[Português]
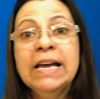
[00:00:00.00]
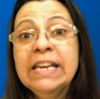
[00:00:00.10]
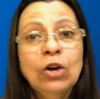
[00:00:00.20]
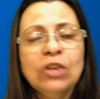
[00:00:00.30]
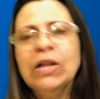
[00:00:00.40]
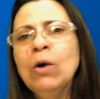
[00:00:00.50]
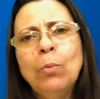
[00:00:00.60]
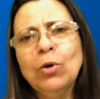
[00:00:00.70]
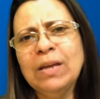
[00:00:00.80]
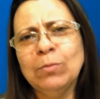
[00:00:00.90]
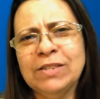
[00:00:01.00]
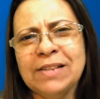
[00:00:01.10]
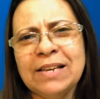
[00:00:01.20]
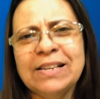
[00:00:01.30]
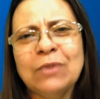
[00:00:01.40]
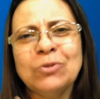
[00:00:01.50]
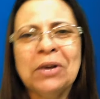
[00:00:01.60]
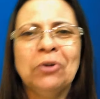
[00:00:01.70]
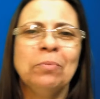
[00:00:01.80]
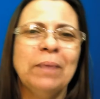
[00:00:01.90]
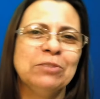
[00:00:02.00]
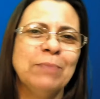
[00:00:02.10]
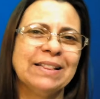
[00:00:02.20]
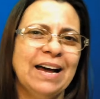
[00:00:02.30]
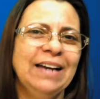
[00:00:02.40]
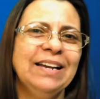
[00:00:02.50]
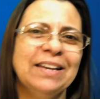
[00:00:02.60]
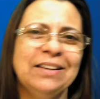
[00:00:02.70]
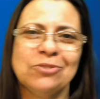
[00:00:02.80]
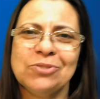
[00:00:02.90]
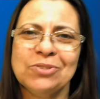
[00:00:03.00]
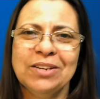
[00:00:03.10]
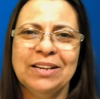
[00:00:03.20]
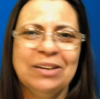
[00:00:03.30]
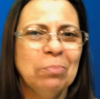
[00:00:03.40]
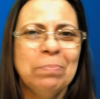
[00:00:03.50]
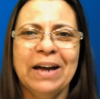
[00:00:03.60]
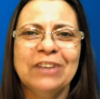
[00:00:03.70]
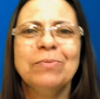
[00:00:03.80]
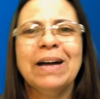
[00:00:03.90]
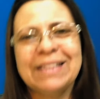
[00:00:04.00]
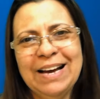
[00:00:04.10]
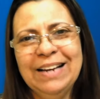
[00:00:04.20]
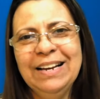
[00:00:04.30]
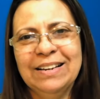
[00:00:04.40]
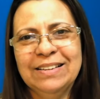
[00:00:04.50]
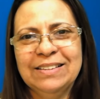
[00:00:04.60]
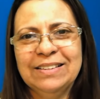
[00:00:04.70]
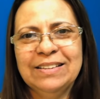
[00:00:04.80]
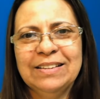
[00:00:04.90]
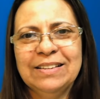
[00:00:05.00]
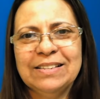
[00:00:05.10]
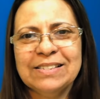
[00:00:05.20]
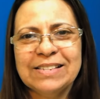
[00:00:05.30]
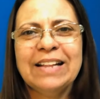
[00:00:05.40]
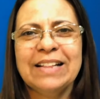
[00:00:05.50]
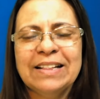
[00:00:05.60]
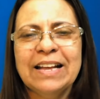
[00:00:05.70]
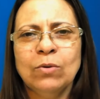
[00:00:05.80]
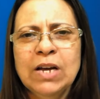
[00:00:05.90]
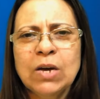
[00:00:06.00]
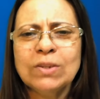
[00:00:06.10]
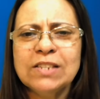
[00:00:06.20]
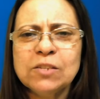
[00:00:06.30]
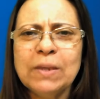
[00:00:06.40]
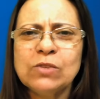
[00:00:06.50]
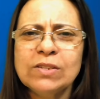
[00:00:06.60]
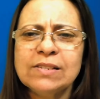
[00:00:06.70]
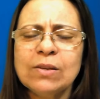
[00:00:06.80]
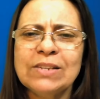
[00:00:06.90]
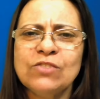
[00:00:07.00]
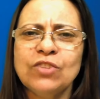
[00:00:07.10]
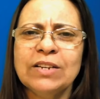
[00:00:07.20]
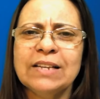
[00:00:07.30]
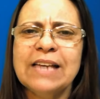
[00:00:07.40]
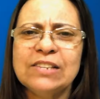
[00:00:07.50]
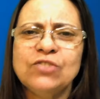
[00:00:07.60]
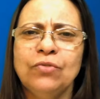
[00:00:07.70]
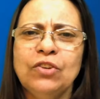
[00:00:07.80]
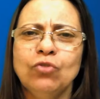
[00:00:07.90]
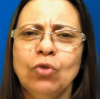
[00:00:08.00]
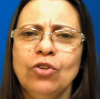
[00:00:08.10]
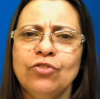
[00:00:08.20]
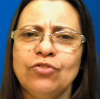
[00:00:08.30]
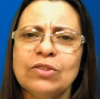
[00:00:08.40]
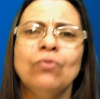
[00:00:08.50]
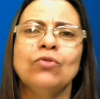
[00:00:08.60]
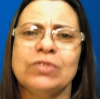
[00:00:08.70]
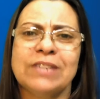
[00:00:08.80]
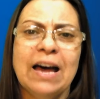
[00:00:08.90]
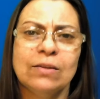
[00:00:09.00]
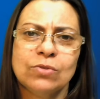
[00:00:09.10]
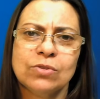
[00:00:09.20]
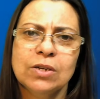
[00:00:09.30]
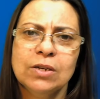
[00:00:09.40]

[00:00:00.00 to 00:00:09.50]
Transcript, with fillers: E nós não podemos esquecer que o Senhor não perde batalha, queridos. Não perde batalha. Você está entendendo? Quantas pessoas estão assistindo este vídeo hoje estão frustrados?